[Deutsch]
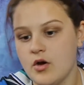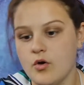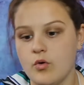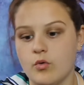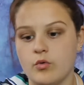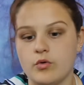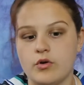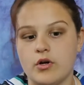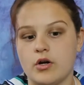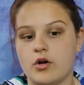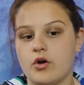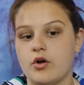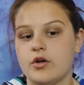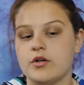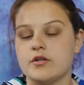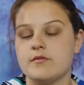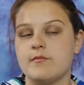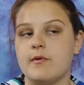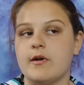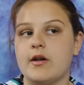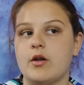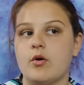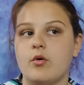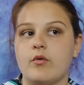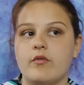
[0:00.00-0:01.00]
Oder könnte
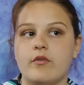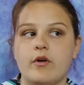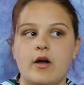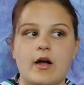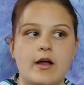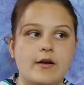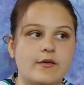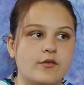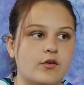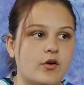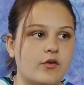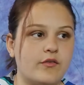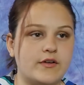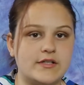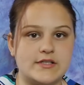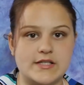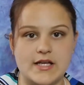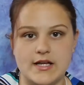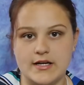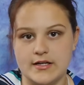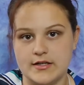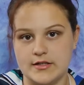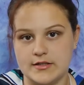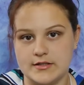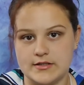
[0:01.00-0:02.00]
man auch noch was
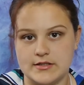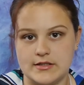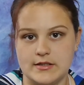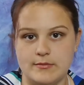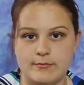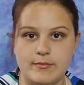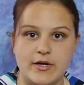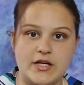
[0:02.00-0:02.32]
anderes nehmen.